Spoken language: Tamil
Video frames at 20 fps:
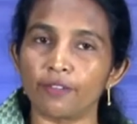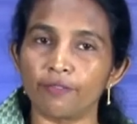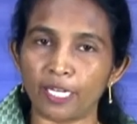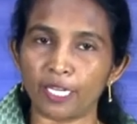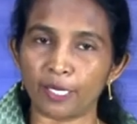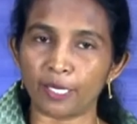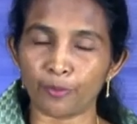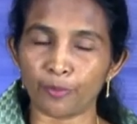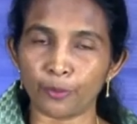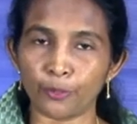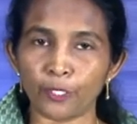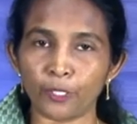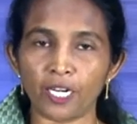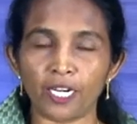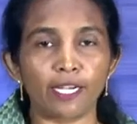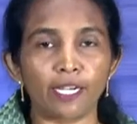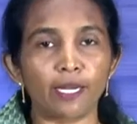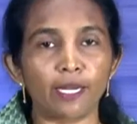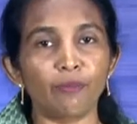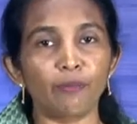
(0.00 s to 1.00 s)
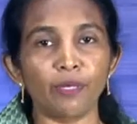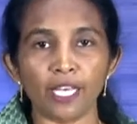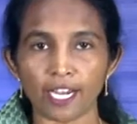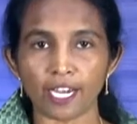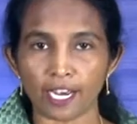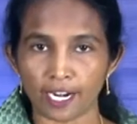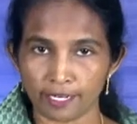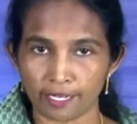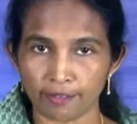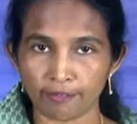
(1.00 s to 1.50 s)
நிச்சயமாக வரப்போகிற
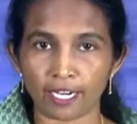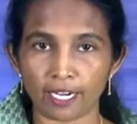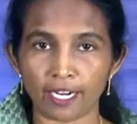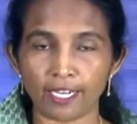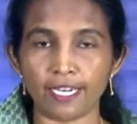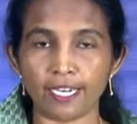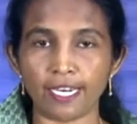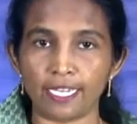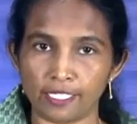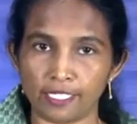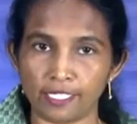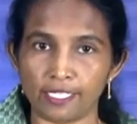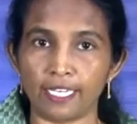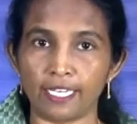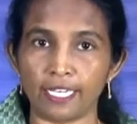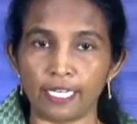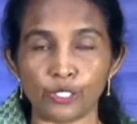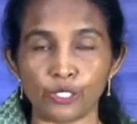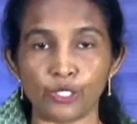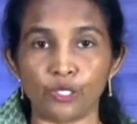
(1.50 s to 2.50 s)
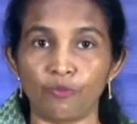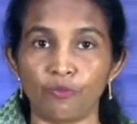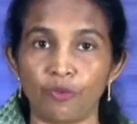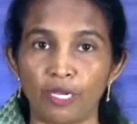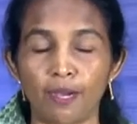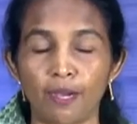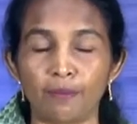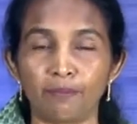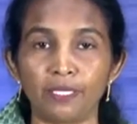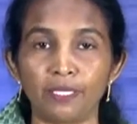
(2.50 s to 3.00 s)
நம்முடைய ஆண்டவராகி இயேசு
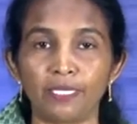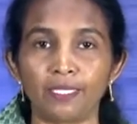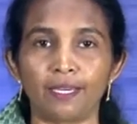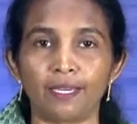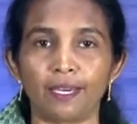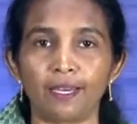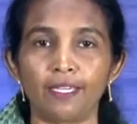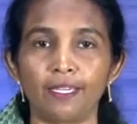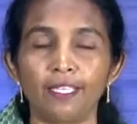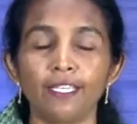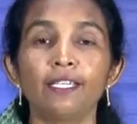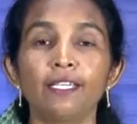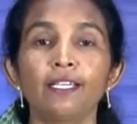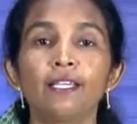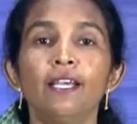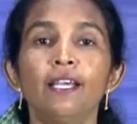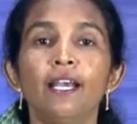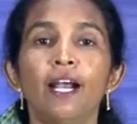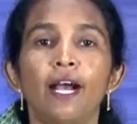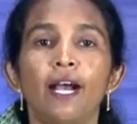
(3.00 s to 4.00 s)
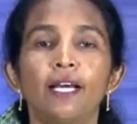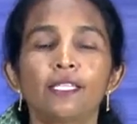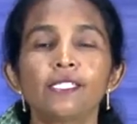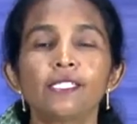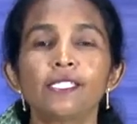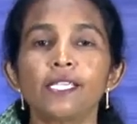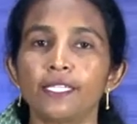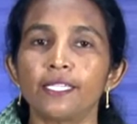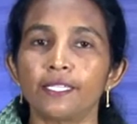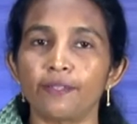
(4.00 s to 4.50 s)
கிறிஸ்துவின் நாமத்தினாலே
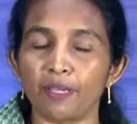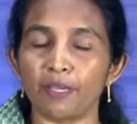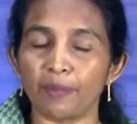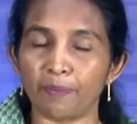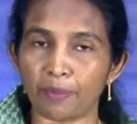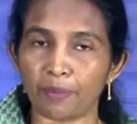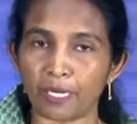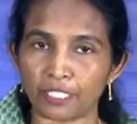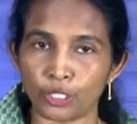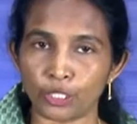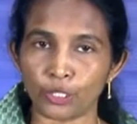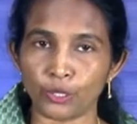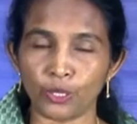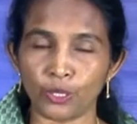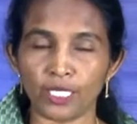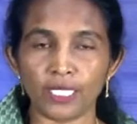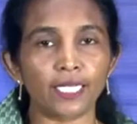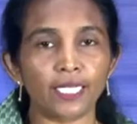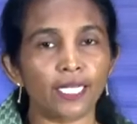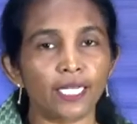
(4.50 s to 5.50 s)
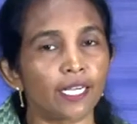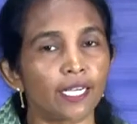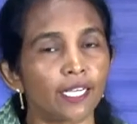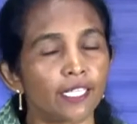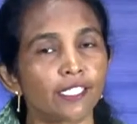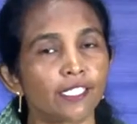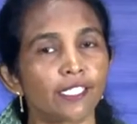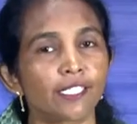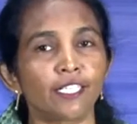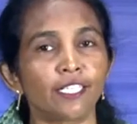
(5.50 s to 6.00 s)
அதிசயம் டிவியை பார்த்து கொண்டிருக்கிற
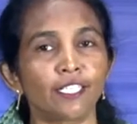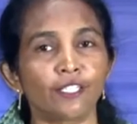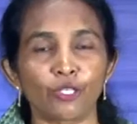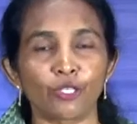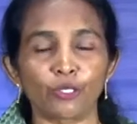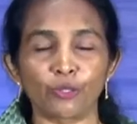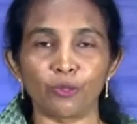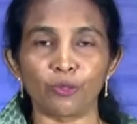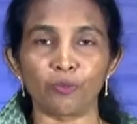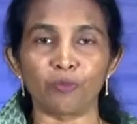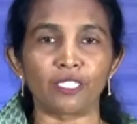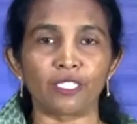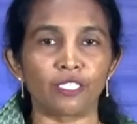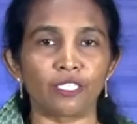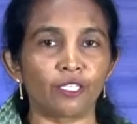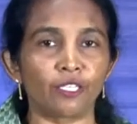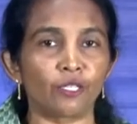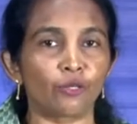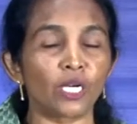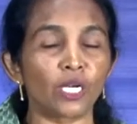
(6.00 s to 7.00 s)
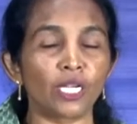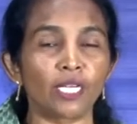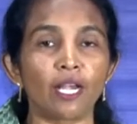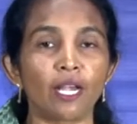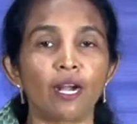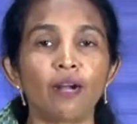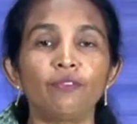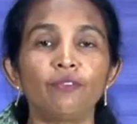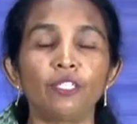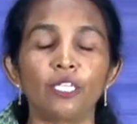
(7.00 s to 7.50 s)
அதிசயம் டிவி குடும்பத்தினர்
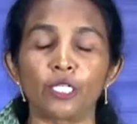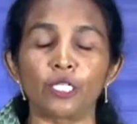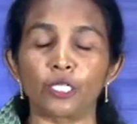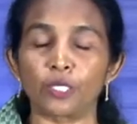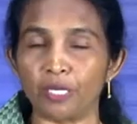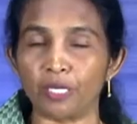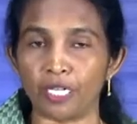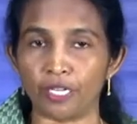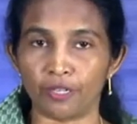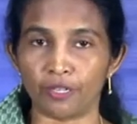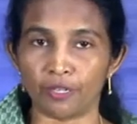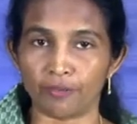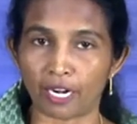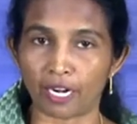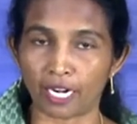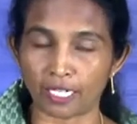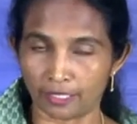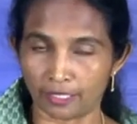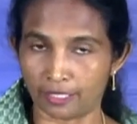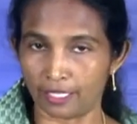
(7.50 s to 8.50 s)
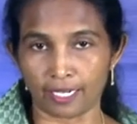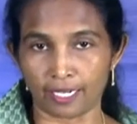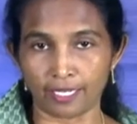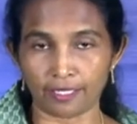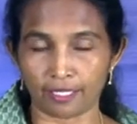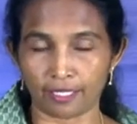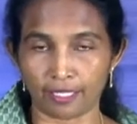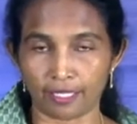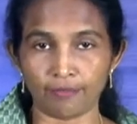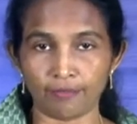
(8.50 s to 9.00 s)
உங்கள் யாவருக்கும் என்னுடைய
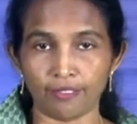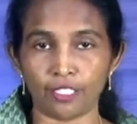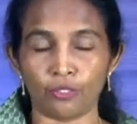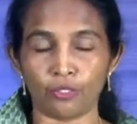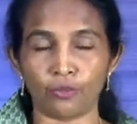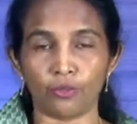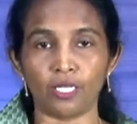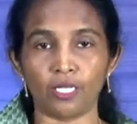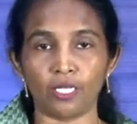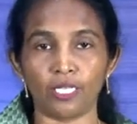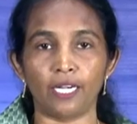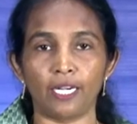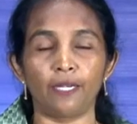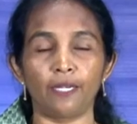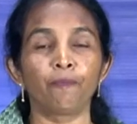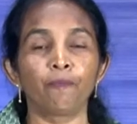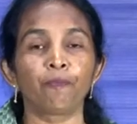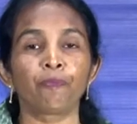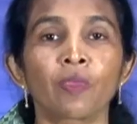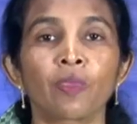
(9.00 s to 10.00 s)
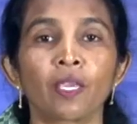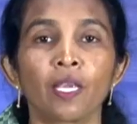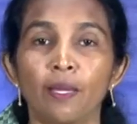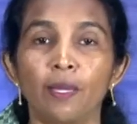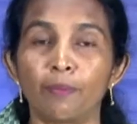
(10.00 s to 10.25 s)
வாழ்த்துக்களை தெரிவித்துக் கொள்கிறேன்